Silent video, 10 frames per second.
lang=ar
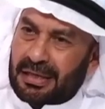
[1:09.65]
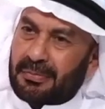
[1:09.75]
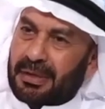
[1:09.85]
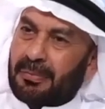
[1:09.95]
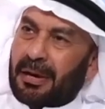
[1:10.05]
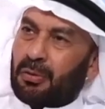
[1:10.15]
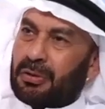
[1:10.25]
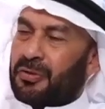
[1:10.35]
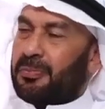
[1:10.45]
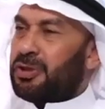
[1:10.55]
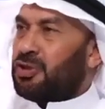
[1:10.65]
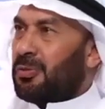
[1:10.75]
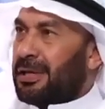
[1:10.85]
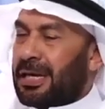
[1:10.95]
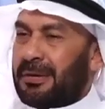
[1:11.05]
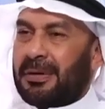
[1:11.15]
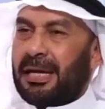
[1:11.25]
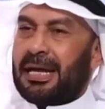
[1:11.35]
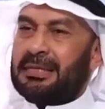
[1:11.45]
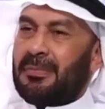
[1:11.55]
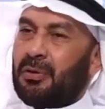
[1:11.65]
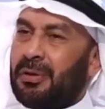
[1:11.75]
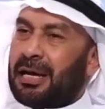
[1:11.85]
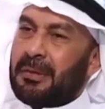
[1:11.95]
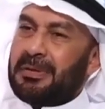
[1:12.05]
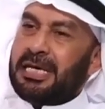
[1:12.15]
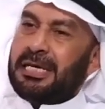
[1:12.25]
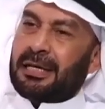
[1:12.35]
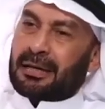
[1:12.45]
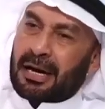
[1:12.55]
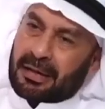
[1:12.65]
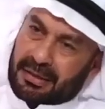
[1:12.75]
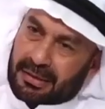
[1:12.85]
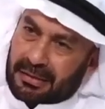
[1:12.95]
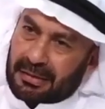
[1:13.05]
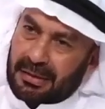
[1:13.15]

يمكن يبغى له تضبيط شويه يمكن لازم اكون خبير اكثر